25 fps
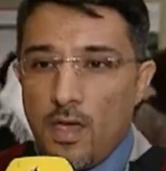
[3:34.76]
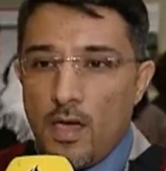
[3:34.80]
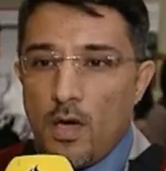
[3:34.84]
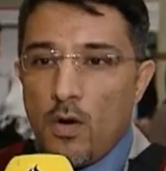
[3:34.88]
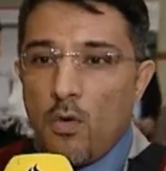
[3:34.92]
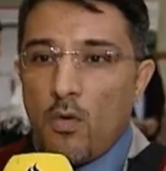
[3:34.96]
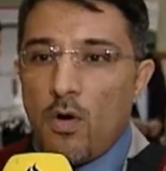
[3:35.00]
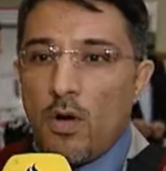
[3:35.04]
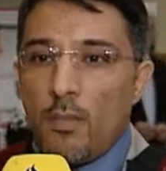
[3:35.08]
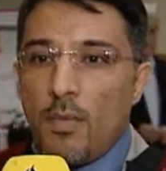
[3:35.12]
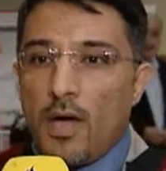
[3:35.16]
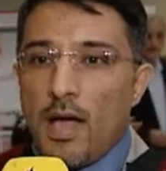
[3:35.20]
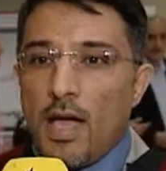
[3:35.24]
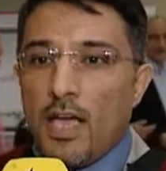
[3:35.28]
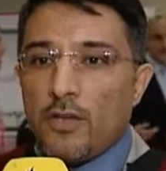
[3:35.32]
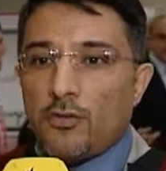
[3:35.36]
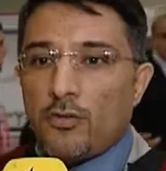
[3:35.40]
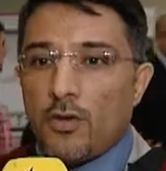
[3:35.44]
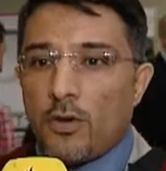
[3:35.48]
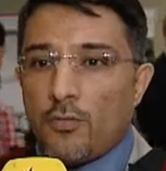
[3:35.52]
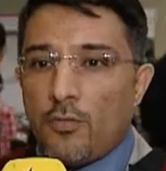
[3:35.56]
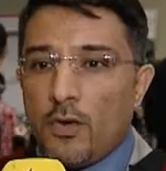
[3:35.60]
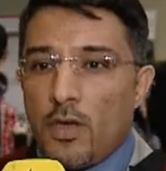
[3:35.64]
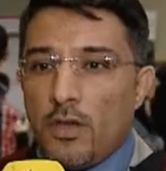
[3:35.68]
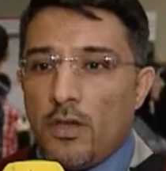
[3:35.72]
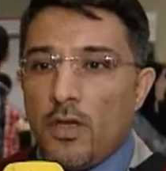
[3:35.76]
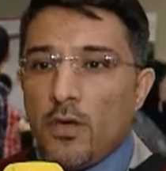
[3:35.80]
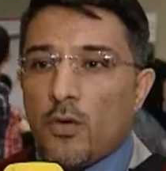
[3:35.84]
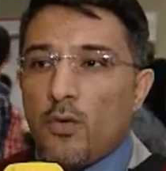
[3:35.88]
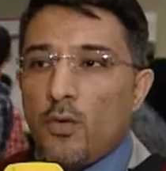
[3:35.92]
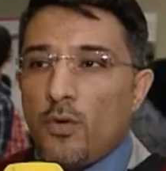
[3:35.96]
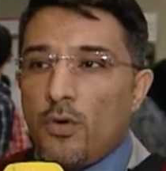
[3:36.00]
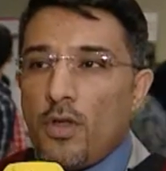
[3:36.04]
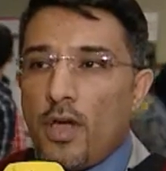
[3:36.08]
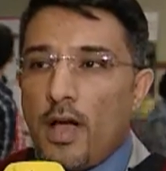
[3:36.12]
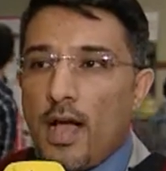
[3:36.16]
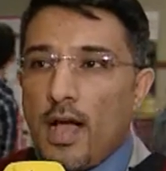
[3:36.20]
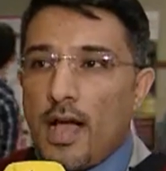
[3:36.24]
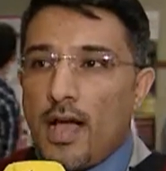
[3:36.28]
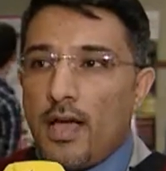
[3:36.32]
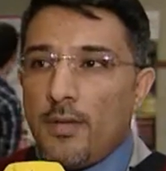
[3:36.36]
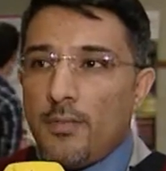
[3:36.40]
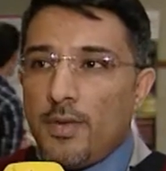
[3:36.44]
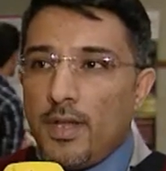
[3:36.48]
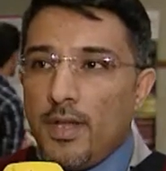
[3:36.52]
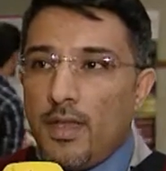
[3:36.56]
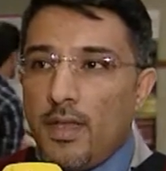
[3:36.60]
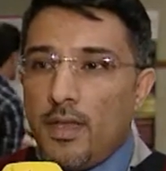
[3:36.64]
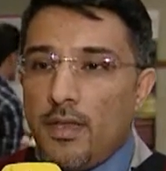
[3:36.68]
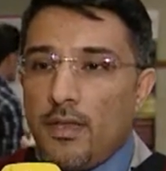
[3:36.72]
وما أشرف أن يكون
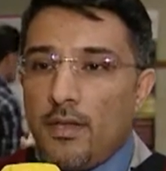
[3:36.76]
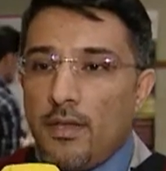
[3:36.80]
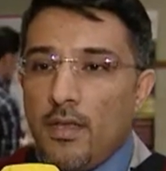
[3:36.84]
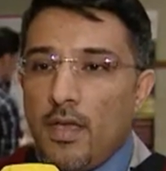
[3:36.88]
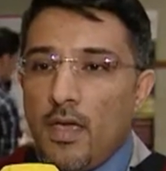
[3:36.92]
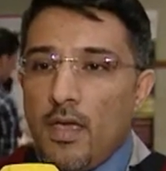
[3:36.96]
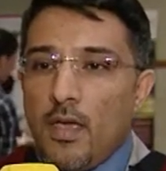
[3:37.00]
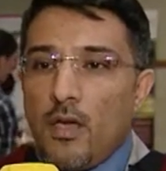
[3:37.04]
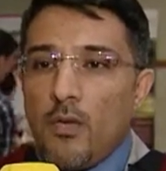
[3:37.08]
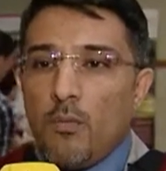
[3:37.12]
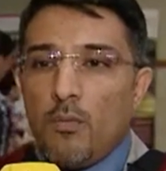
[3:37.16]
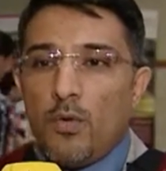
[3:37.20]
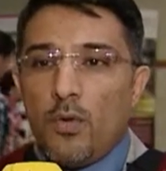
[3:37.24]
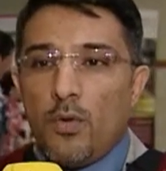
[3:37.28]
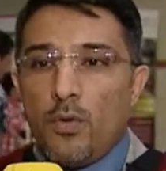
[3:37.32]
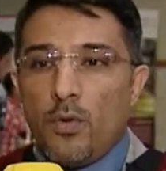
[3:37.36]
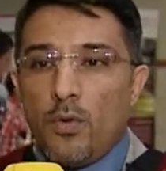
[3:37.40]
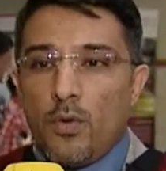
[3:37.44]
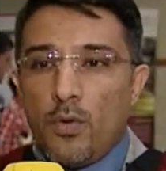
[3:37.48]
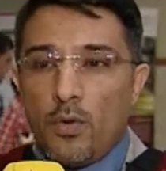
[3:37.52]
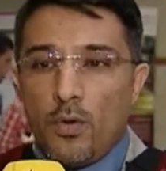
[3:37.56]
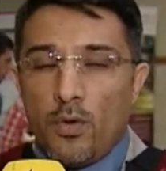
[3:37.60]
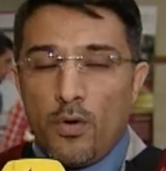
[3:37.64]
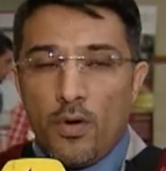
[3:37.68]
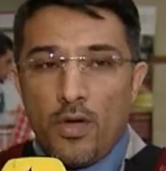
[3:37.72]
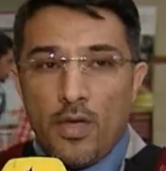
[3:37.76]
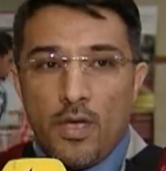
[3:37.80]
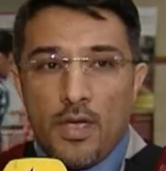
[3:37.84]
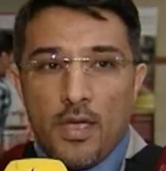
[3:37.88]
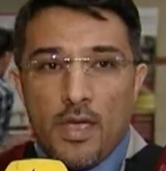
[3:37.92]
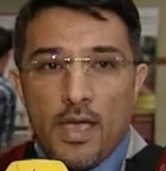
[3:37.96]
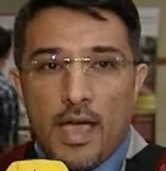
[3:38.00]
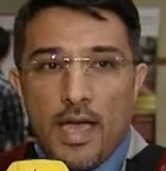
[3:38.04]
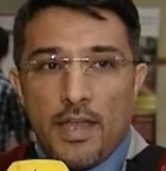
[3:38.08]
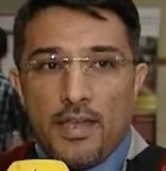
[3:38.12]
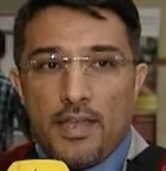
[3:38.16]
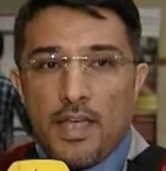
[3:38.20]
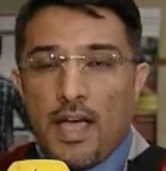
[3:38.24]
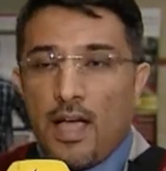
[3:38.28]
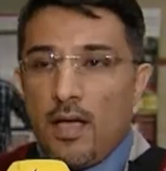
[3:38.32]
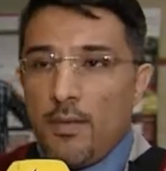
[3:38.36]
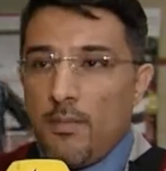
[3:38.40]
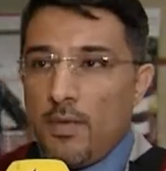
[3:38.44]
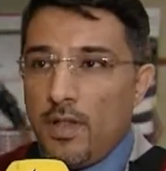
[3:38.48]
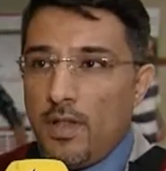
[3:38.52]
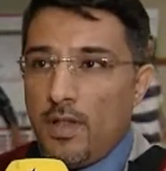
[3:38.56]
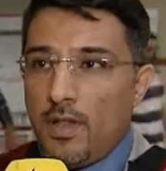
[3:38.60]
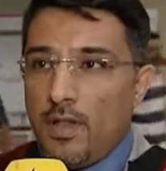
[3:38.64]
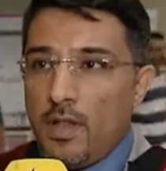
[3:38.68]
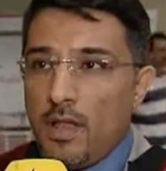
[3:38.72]
عاملا منه أن
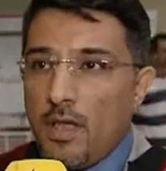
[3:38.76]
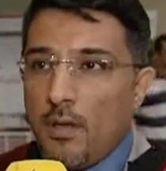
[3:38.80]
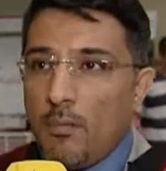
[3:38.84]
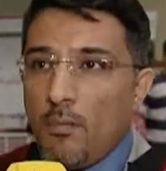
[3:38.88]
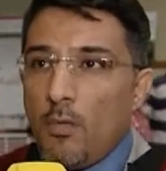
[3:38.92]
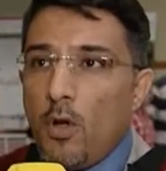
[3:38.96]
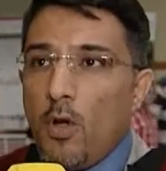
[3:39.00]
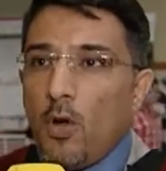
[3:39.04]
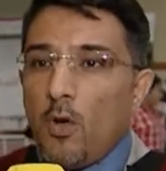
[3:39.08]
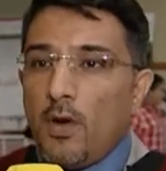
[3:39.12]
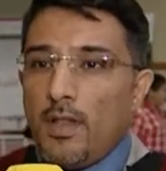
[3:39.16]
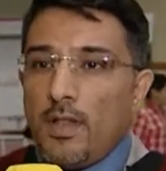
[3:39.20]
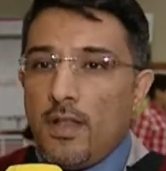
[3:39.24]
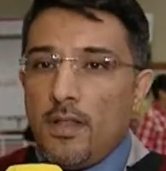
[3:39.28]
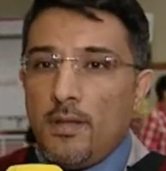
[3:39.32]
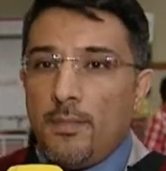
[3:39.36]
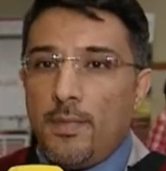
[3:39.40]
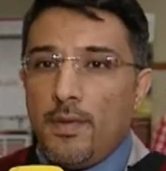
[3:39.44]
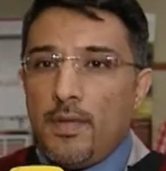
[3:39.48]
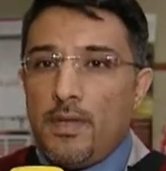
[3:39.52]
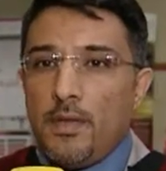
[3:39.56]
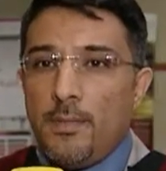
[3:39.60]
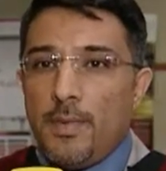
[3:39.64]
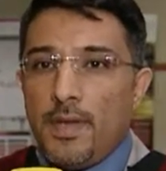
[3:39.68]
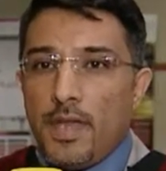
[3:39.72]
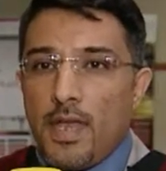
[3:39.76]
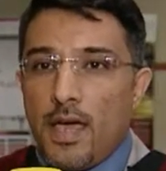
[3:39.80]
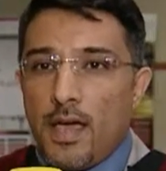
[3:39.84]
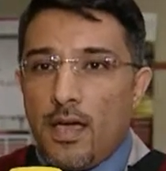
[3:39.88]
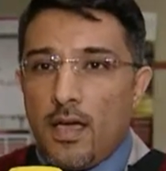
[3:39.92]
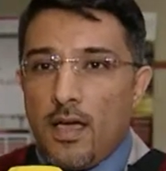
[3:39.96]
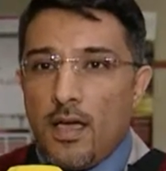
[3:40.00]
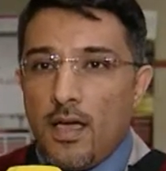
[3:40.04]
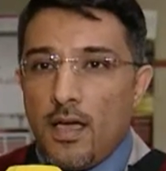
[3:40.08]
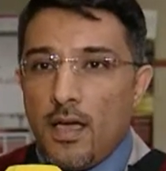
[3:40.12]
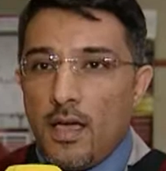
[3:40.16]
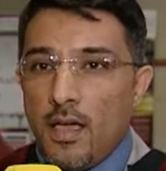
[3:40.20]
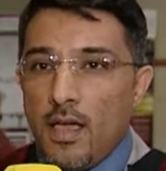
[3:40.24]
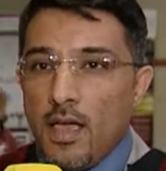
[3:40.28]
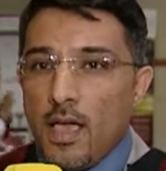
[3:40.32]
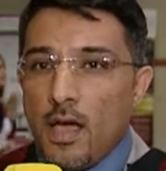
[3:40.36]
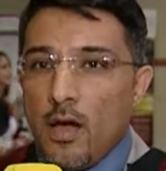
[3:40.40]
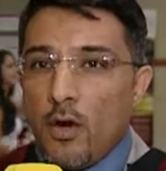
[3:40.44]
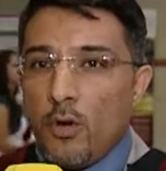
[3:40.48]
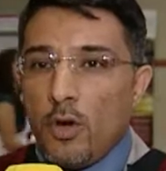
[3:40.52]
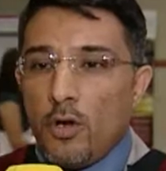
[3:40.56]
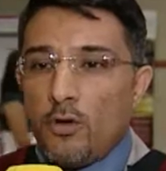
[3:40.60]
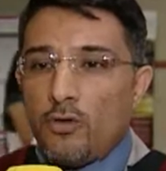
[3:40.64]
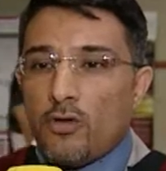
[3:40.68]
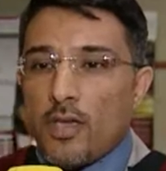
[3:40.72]
يحمل معول لبناء
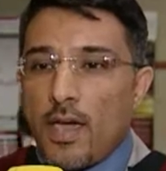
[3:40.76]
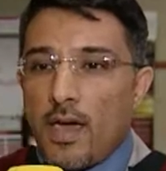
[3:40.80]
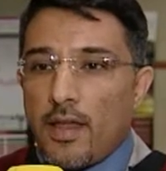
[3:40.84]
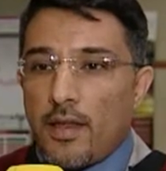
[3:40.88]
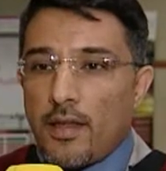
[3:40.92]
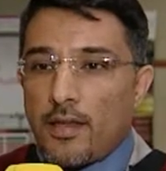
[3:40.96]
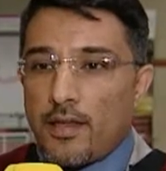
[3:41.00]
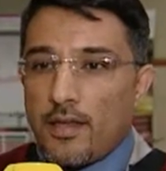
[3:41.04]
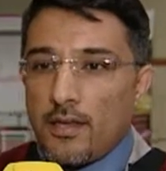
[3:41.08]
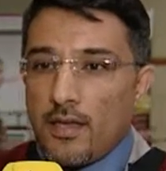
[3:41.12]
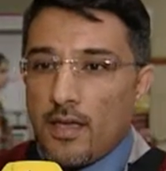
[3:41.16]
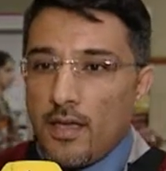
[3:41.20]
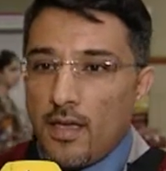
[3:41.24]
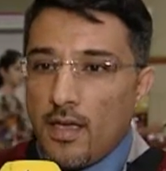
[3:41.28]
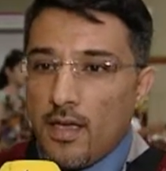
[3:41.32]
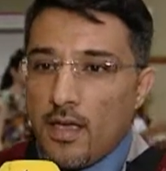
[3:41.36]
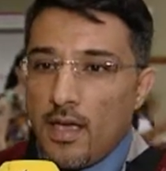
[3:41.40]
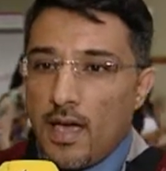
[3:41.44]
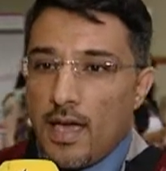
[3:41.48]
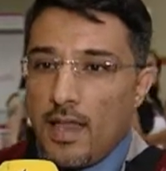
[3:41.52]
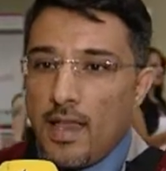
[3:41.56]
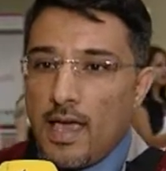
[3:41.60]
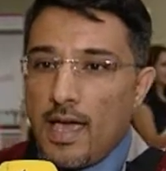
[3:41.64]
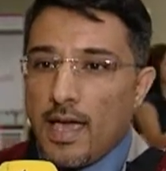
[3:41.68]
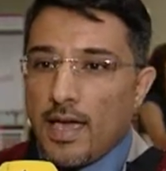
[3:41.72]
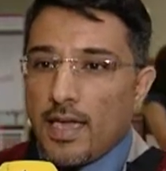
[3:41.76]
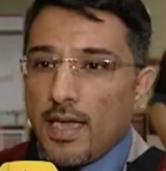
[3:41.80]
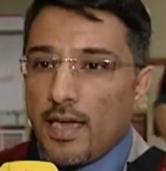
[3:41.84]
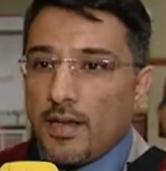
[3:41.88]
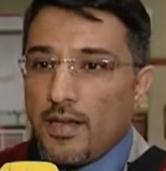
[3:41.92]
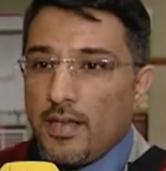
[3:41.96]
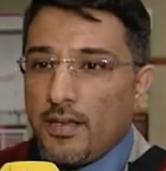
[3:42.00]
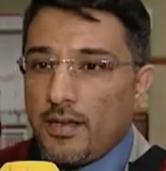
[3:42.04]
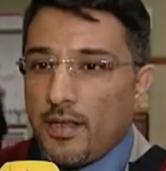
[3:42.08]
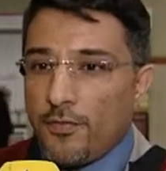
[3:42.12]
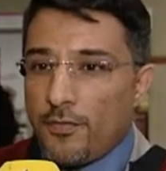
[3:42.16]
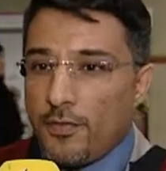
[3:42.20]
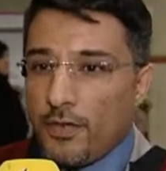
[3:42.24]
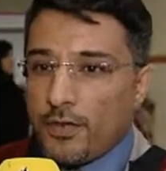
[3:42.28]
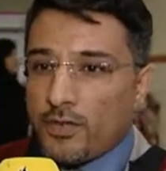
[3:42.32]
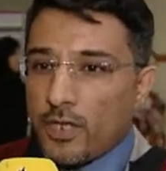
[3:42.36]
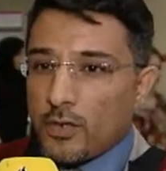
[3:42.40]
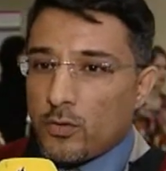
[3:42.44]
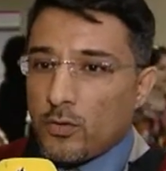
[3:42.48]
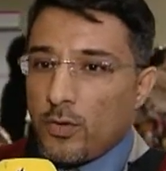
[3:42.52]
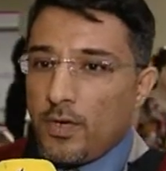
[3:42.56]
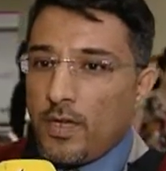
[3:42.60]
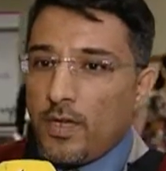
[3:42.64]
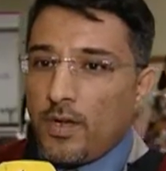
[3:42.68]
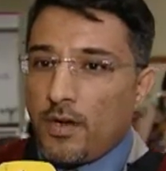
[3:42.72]
ويشارك الآخرين في
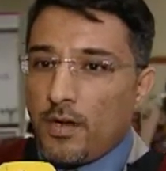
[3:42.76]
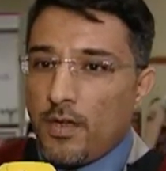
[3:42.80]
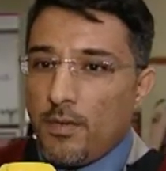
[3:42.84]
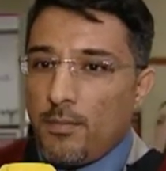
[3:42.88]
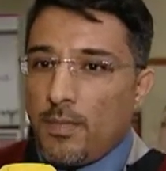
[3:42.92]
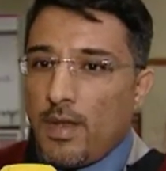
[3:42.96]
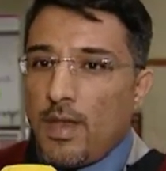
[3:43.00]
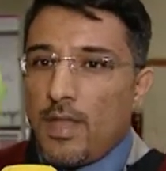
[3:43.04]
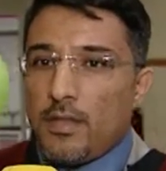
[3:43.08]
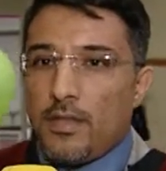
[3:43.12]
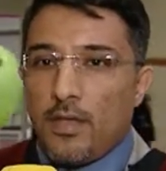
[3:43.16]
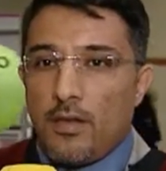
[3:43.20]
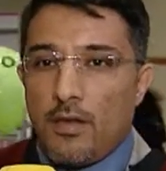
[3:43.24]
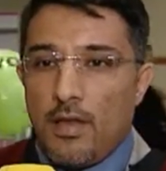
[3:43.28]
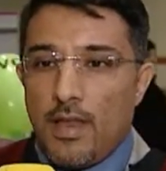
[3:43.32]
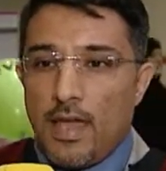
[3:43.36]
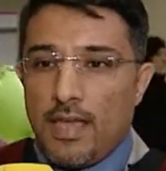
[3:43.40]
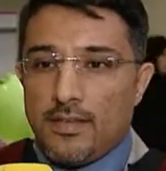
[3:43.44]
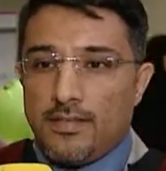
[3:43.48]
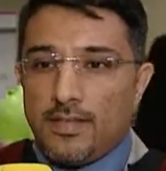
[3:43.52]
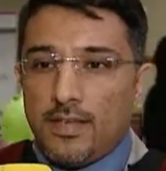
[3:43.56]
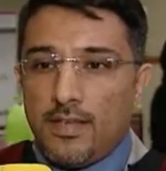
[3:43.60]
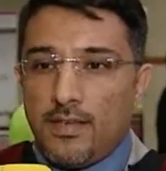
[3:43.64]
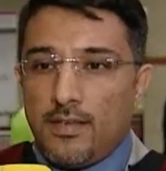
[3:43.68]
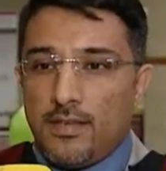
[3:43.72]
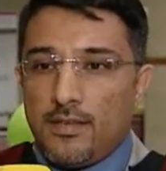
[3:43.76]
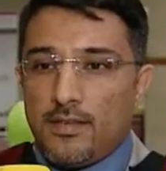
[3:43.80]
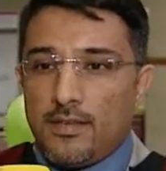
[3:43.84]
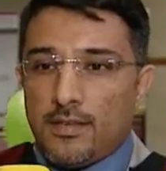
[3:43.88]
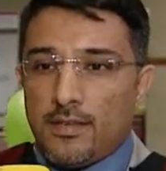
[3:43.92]
تطوير بلدنا العزيز